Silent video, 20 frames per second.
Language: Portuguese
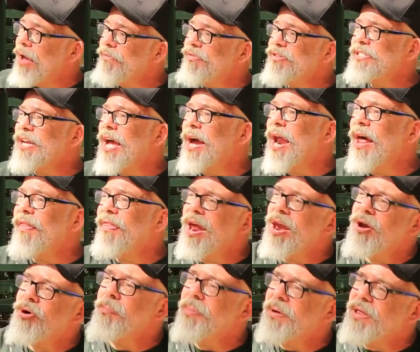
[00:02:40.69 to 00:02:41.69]
aí você
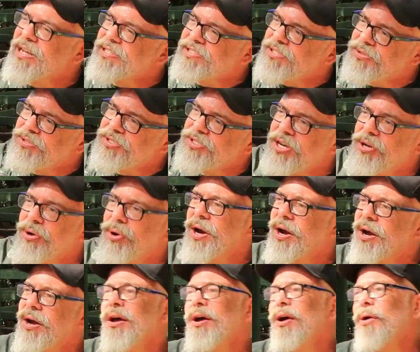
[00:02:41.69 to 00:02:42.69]
agrada ele com um pedacinho de
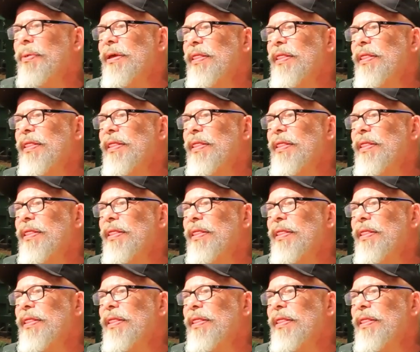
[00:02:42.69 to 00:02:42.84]
cenoura,